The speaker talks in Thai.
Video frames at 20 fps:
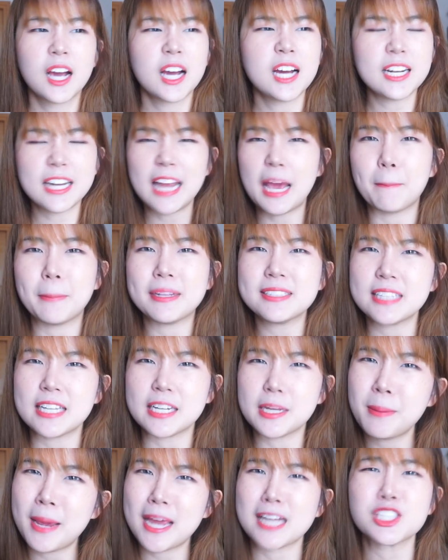คือเนี่ยเป็นสิ่ง
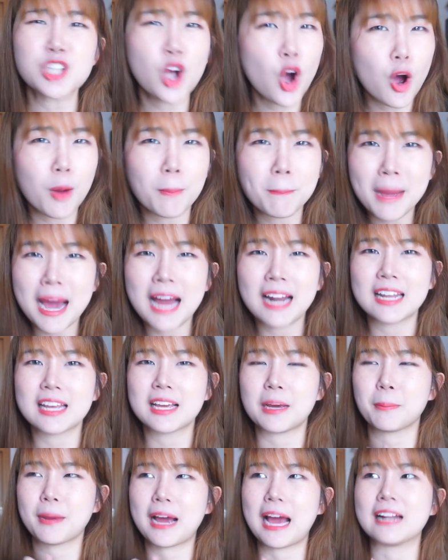ที่เพจชอบมากเลย
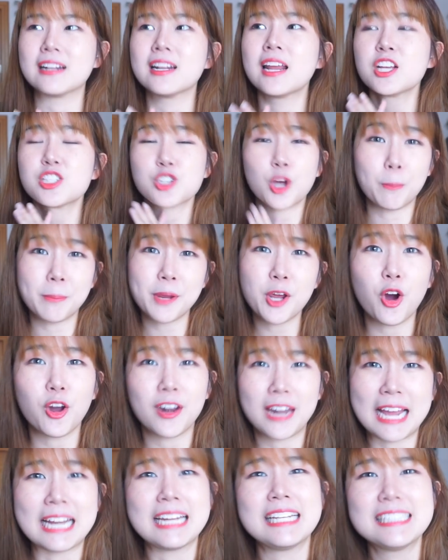กับการช้อปปิ้งออน
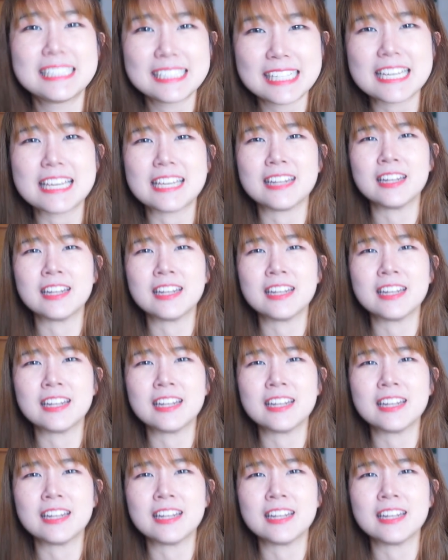ไลน์ที่จีน